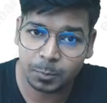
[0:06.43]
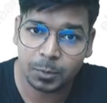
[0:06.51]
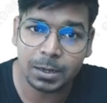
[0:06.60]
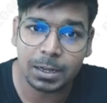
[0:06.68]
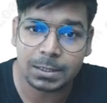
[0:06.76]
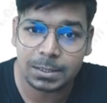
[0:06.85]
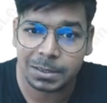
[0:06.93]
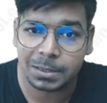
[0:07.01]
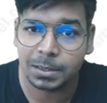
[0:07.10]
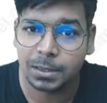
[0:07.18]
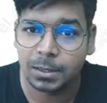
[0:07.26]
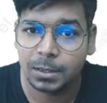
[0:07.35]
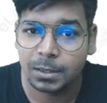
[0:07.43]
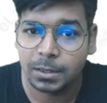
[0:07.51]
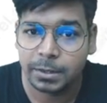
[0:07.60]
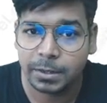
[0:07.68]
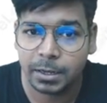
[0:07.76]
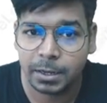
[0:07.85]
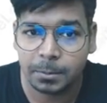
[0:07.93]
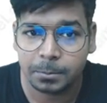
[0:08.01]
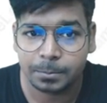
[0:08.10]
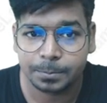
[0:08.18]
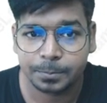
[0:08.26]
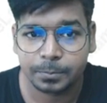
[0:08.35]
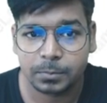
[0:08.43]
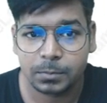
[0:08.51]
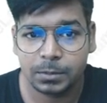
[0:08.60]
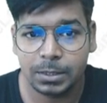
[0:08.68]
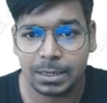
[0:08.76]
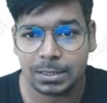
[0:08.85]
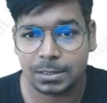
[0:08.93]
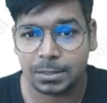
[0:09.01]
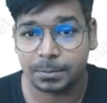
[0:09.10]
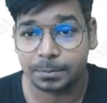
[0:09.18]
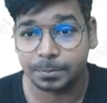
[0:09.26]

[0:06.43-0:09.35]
वन आ जाएगा ठीक है नेक्स्ट